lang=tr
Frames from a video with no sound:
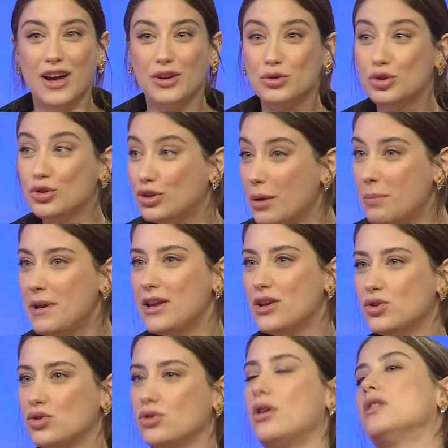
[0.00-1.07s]

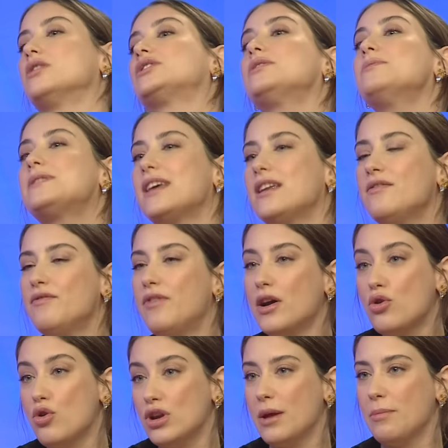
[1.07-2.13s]
tutabiliyorsun. Evet. Aşkım senin
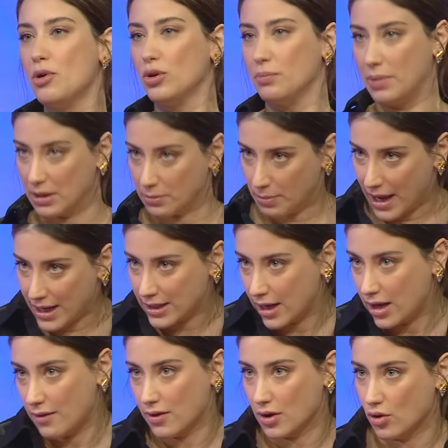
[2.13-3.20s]
var öyle bir Bende
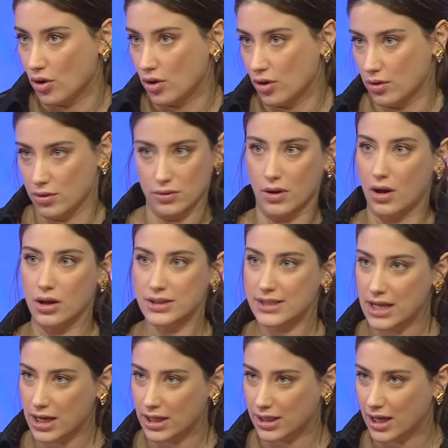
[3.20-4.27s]
de var o.
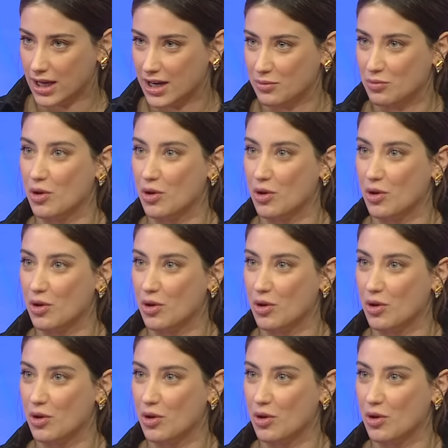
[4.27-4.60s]
Asla inkar etmem.